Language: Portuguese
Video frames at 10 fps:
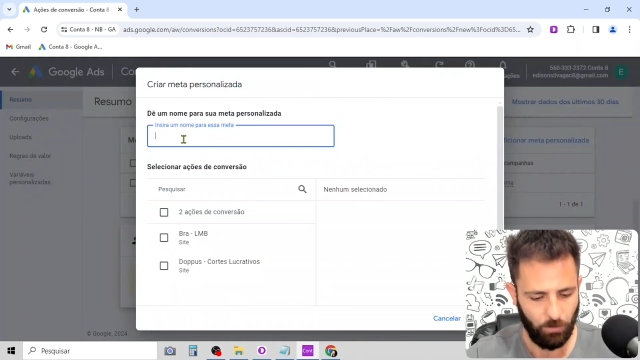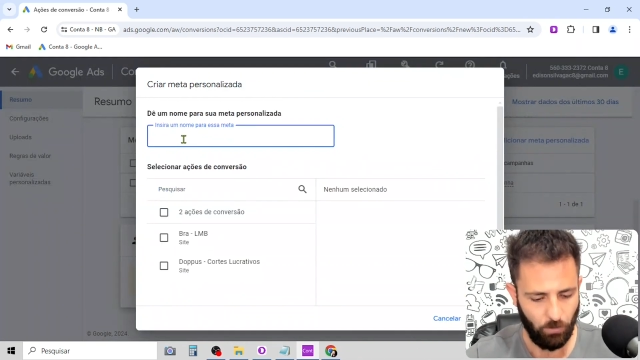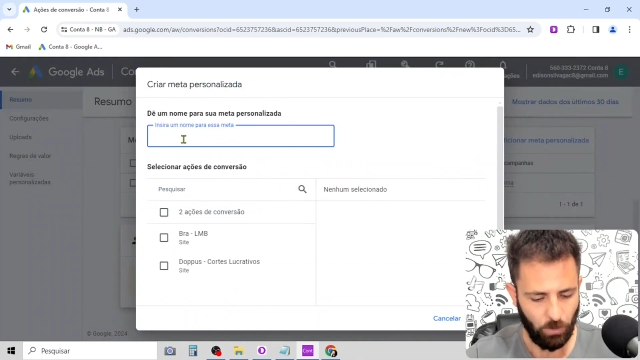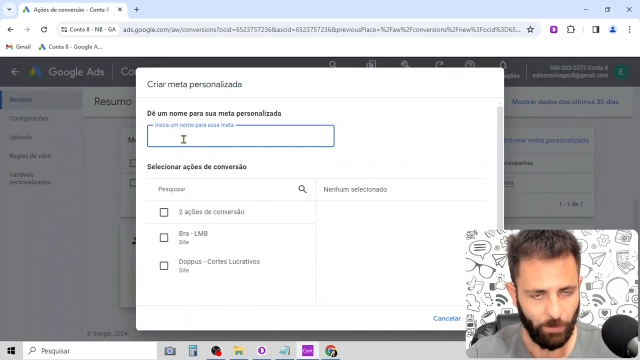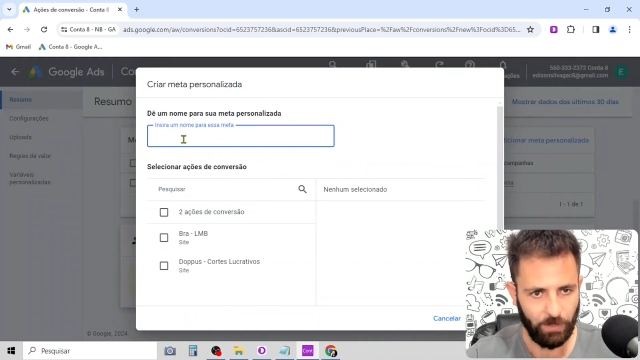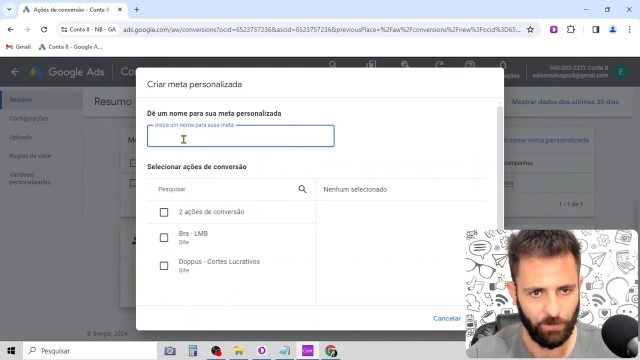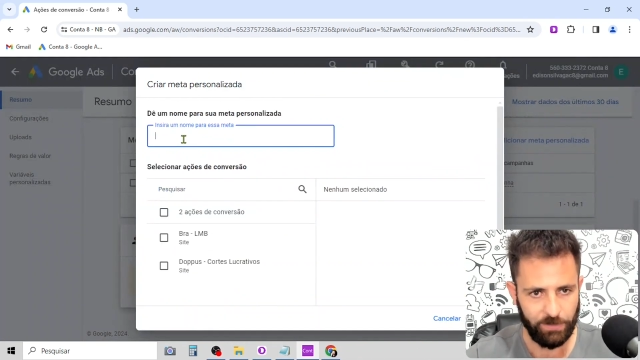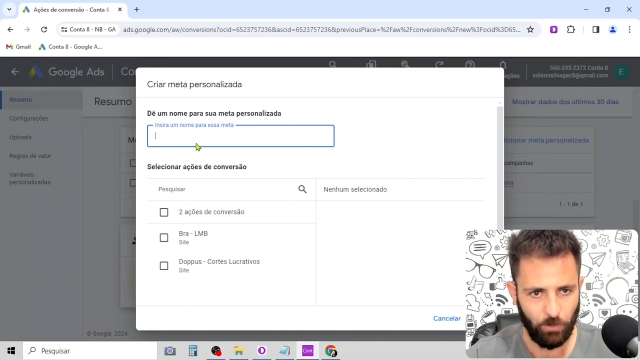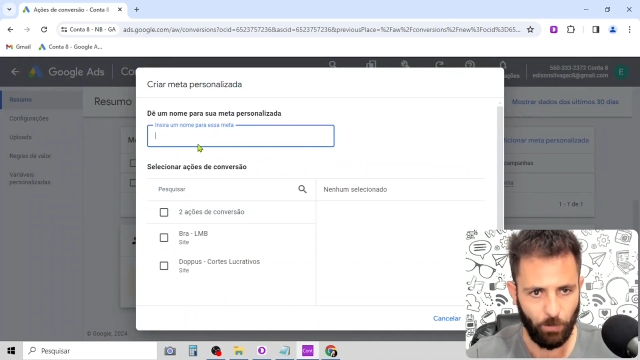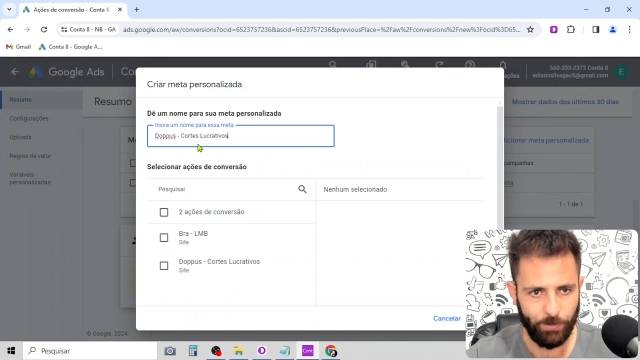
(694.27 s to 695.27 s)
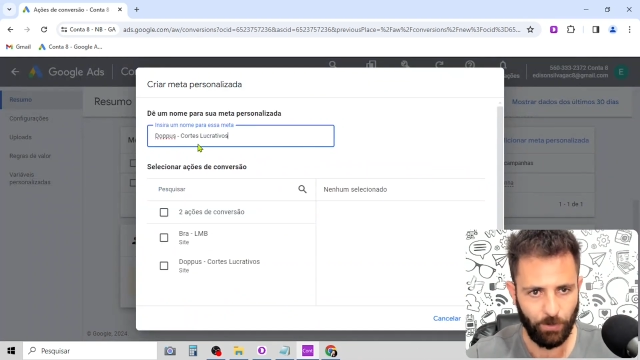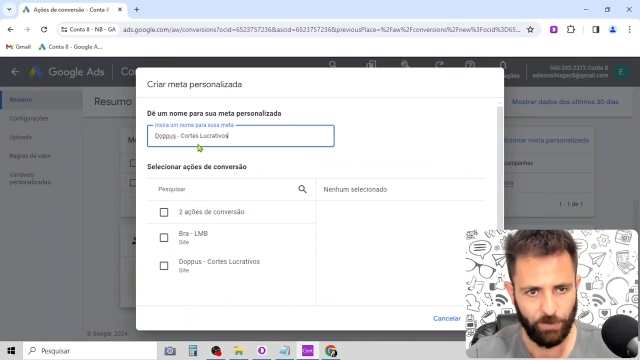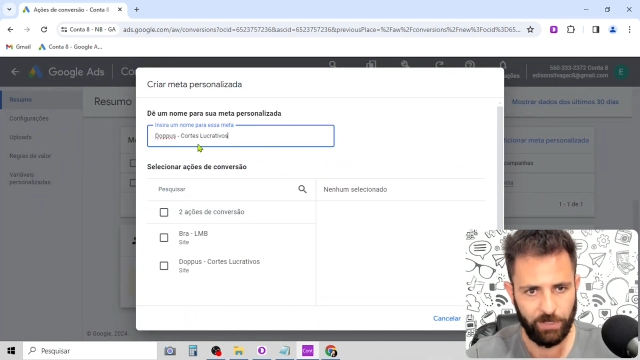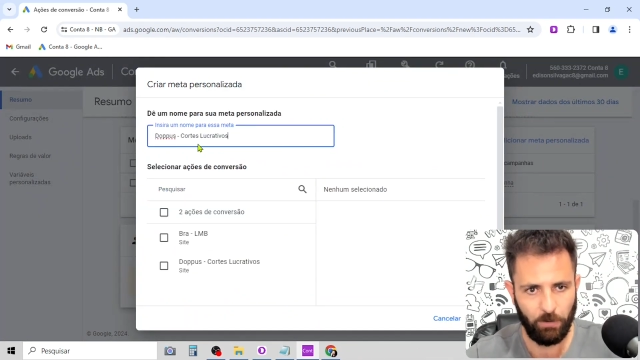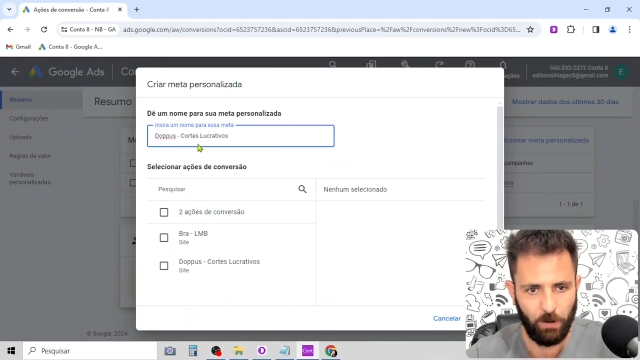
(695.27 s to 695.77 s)
O nome que você copiou,
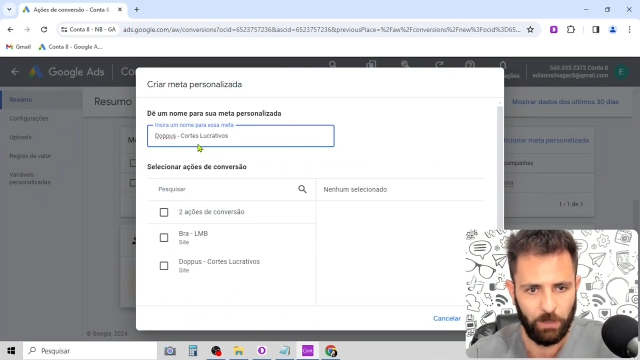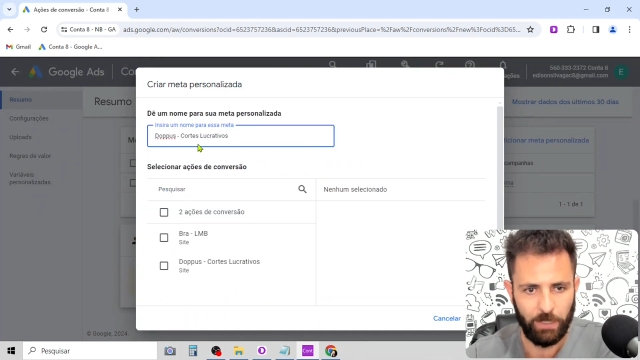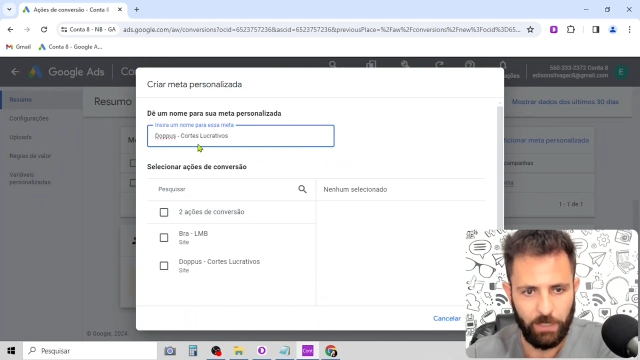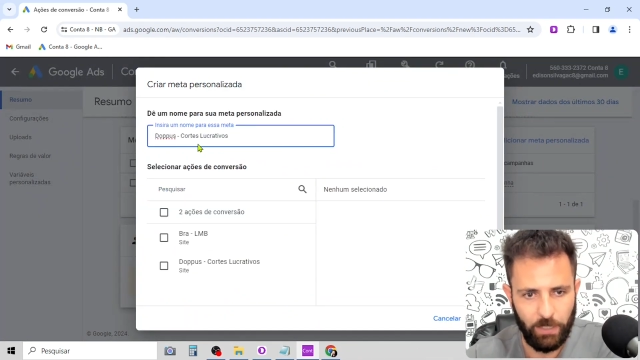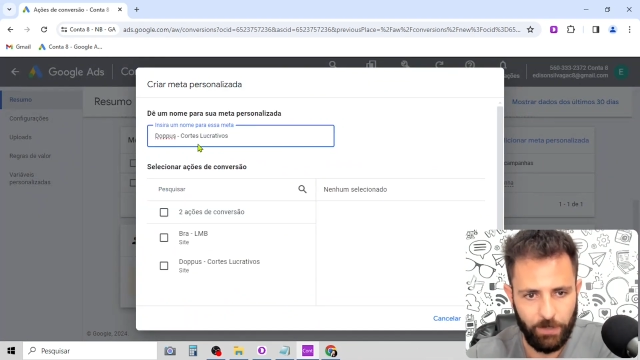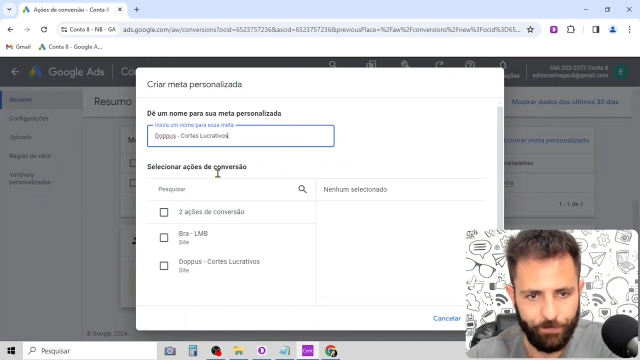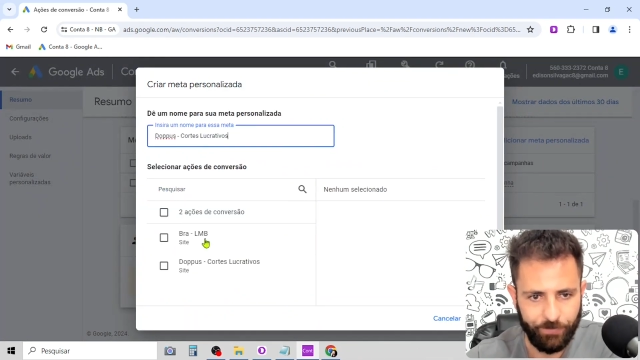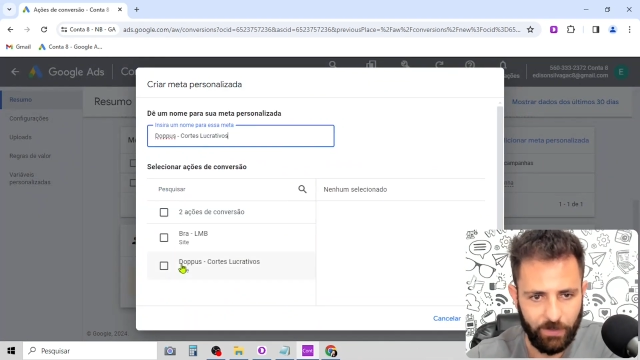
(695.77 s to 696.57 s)
você cola aqui,